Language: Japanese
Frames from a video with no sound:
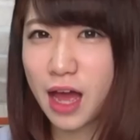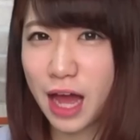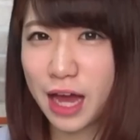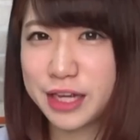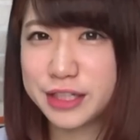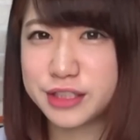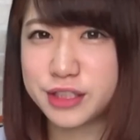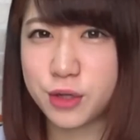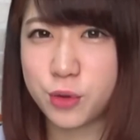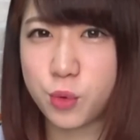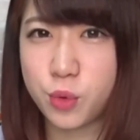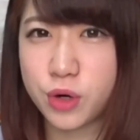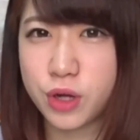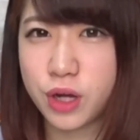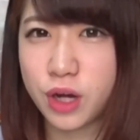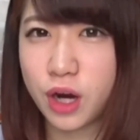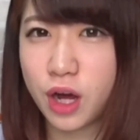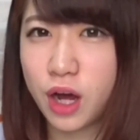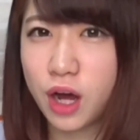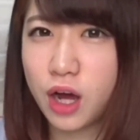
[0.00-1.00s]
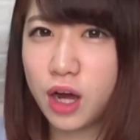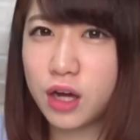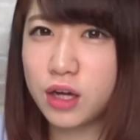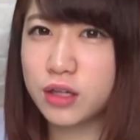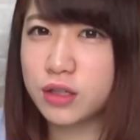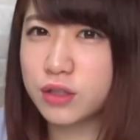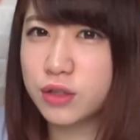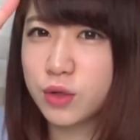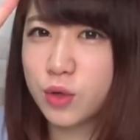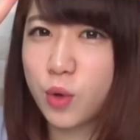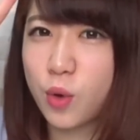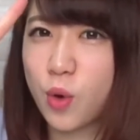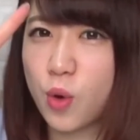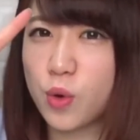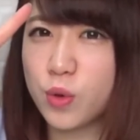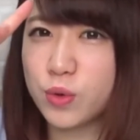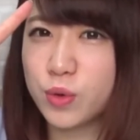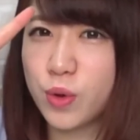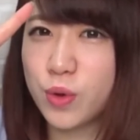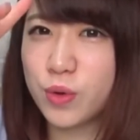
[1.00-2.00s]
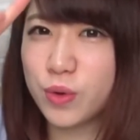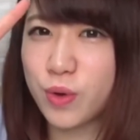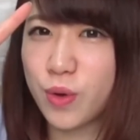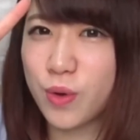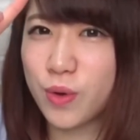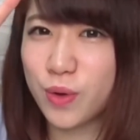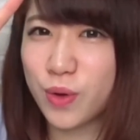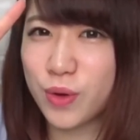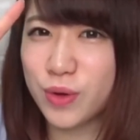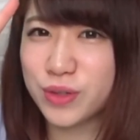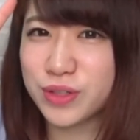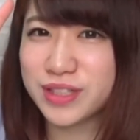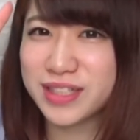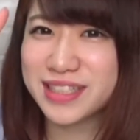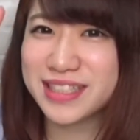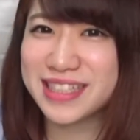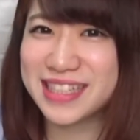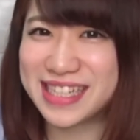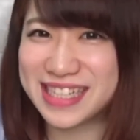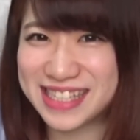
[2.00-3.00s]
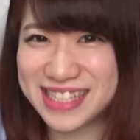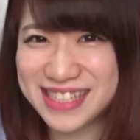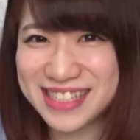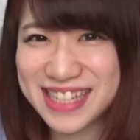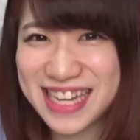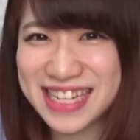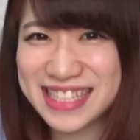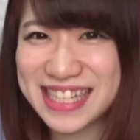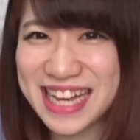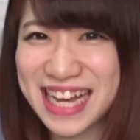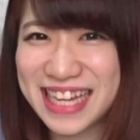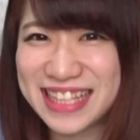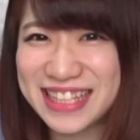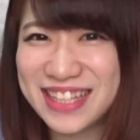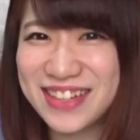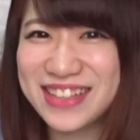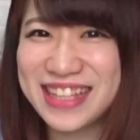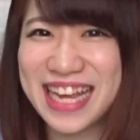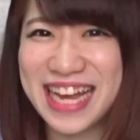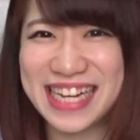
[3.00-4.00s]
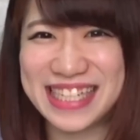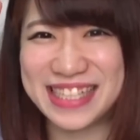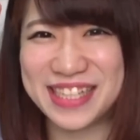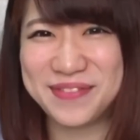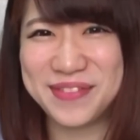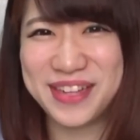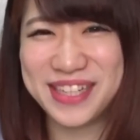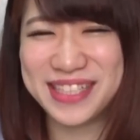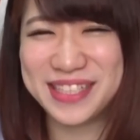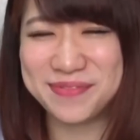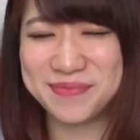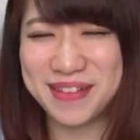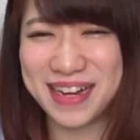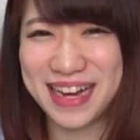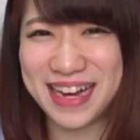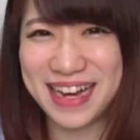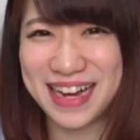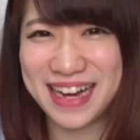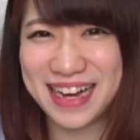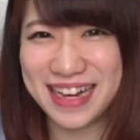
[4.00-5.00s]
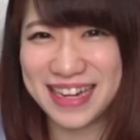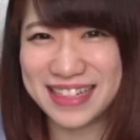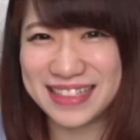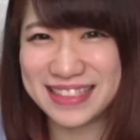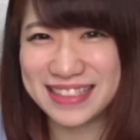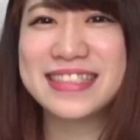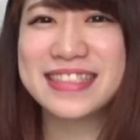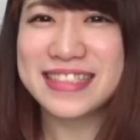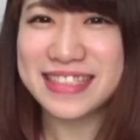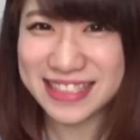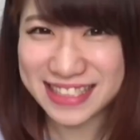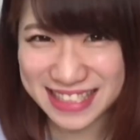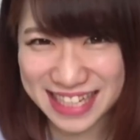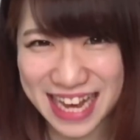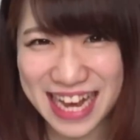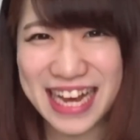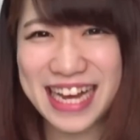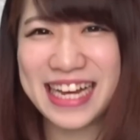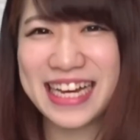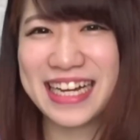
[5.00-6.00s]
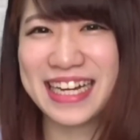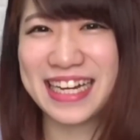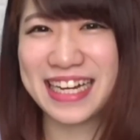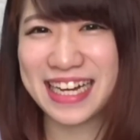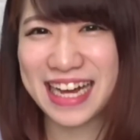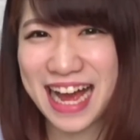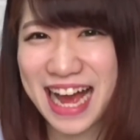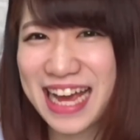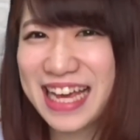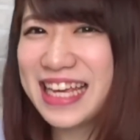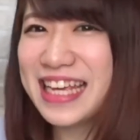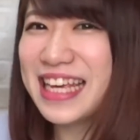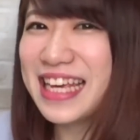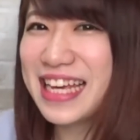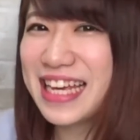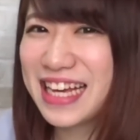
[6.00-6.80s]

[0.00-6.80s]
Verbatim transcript: はいじゃあこれからコンコンコンコンキツネさんの手遊びをします3はい